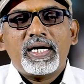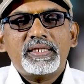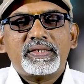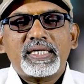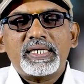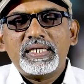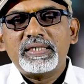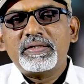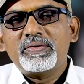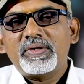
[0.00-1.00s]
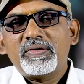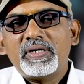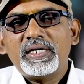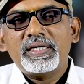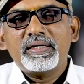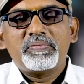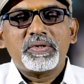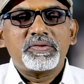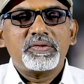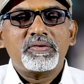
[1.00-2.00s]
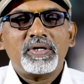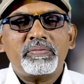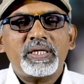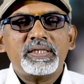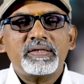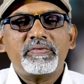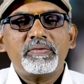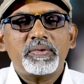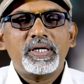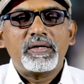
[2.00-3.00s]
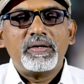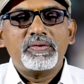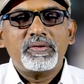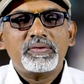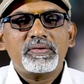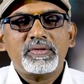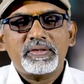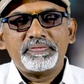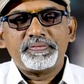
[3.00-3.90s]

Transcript: అది సెకండ్ ఎడిషన్కి కూడా వెళ్ళి ప్రస్తుతం అమెజాన్ ఫ్లిప్కార్ట్లో దొరుకుతుంది